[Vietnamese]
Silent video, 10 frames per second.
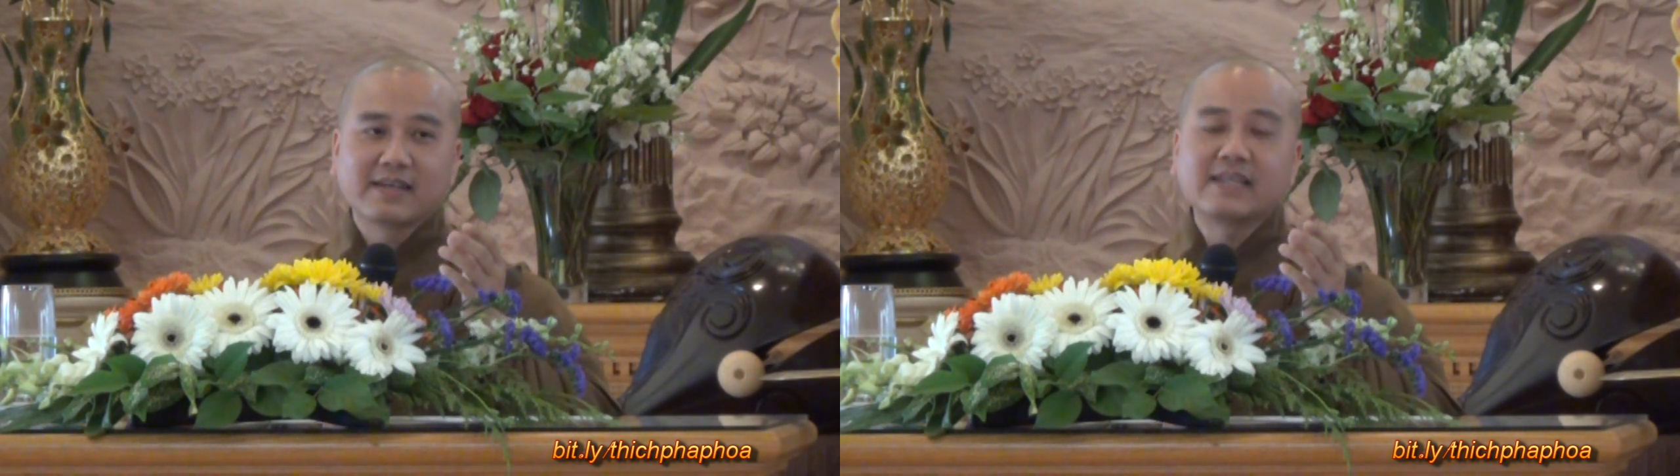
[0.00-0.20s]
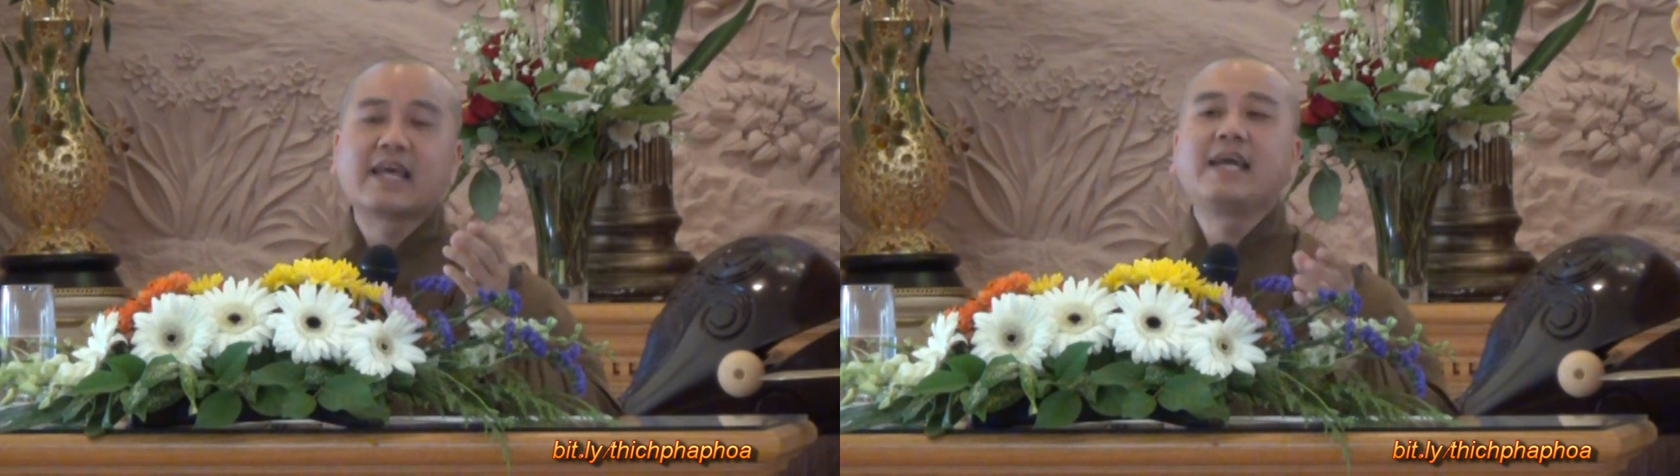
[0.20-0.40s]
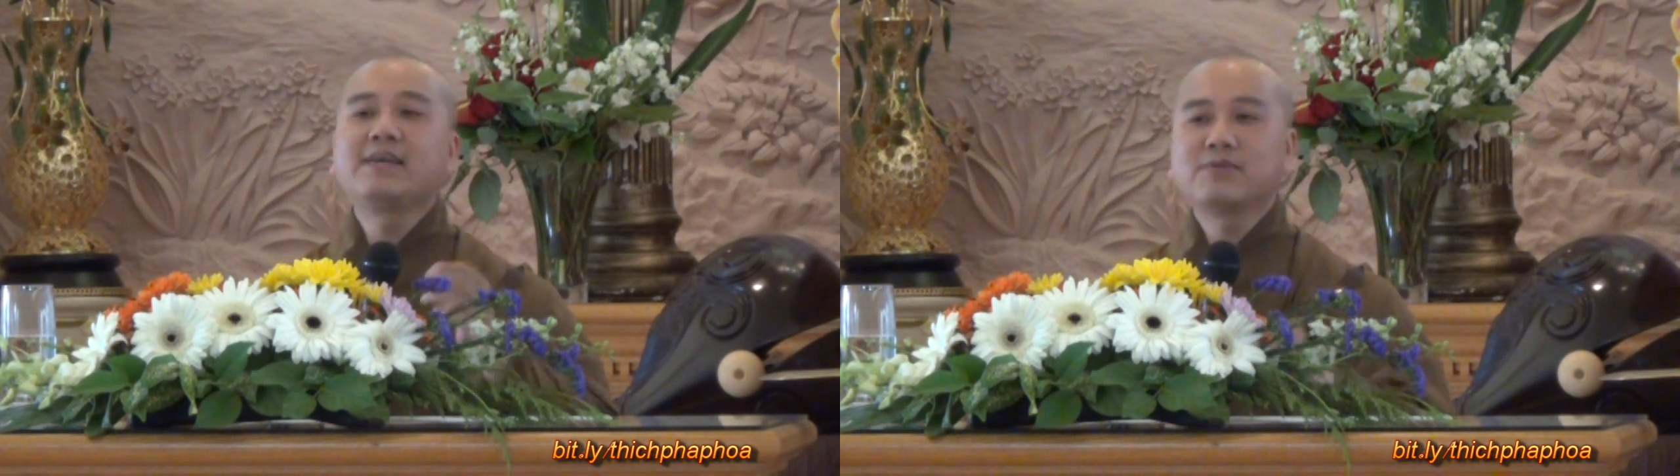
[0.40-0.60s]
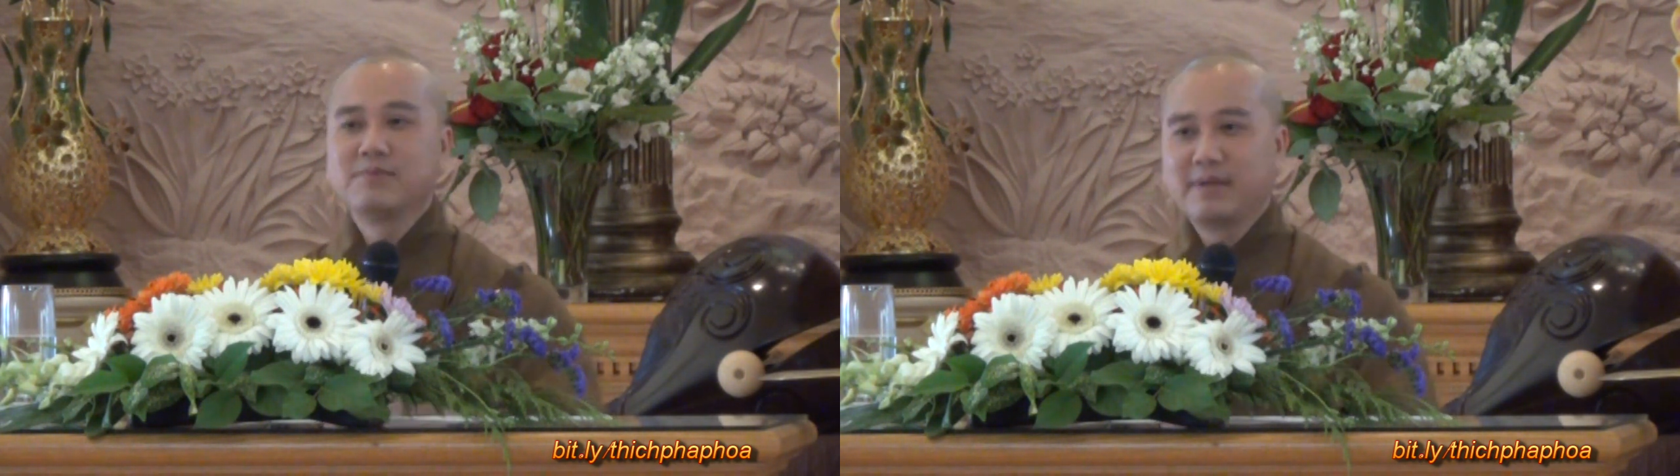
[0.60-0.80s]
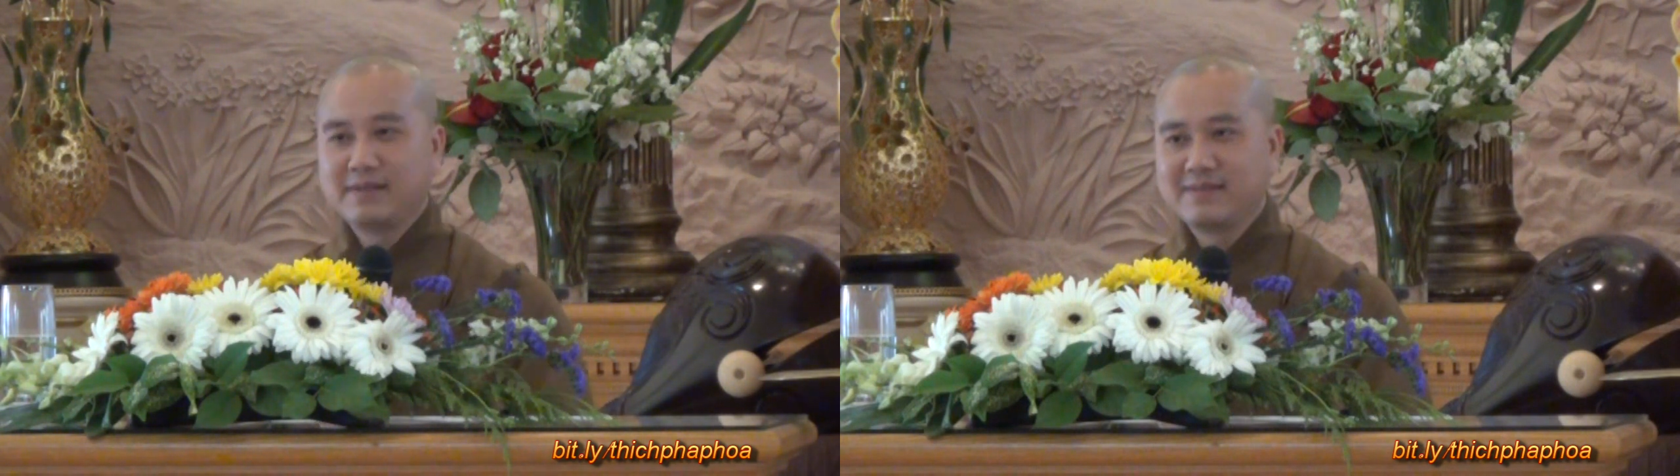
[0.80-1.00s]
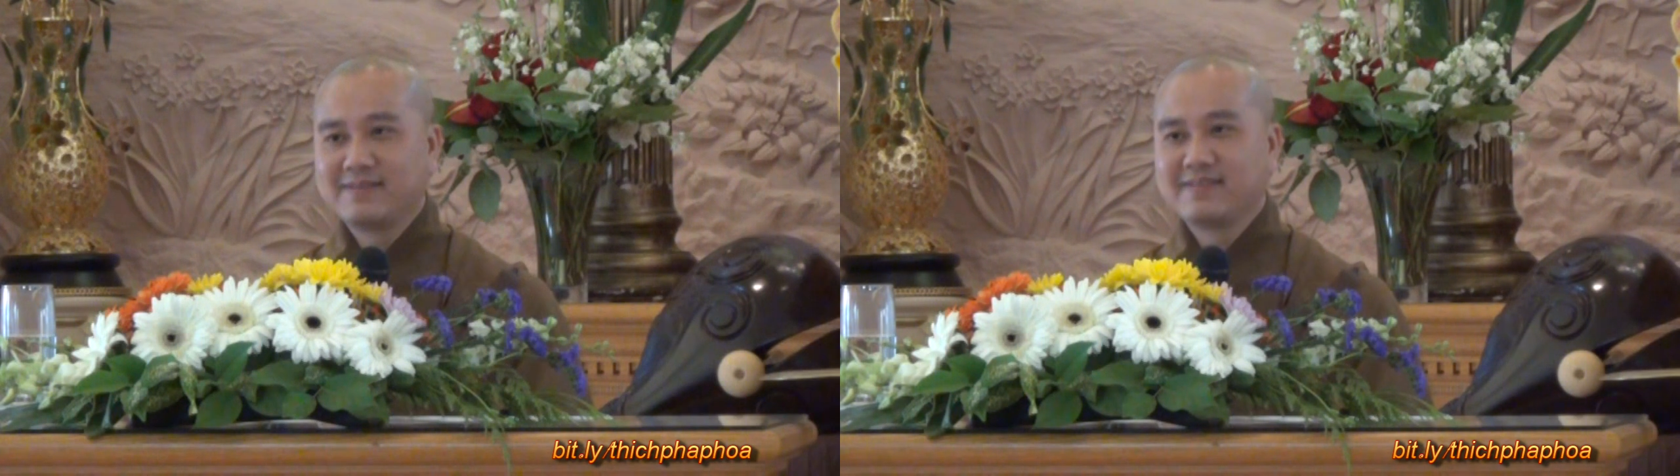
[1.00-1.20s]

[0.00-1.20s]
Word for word: cái thấy của mình